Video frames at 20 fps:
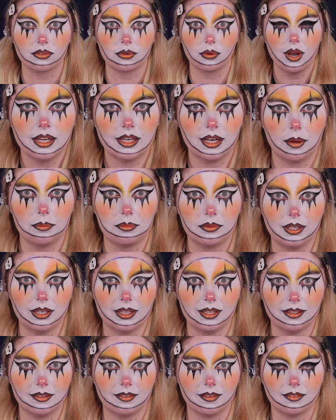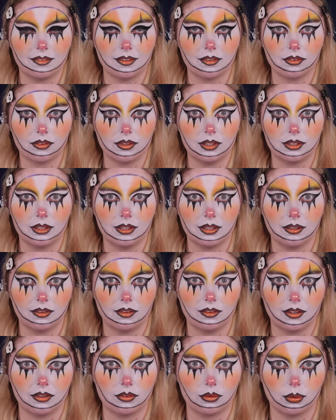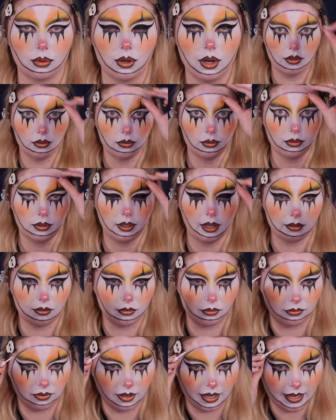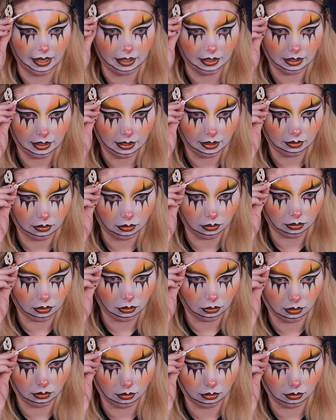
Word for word: So, glaubt ihr, ist es dann so richtig, ist es dann so, so ganz flaky, so,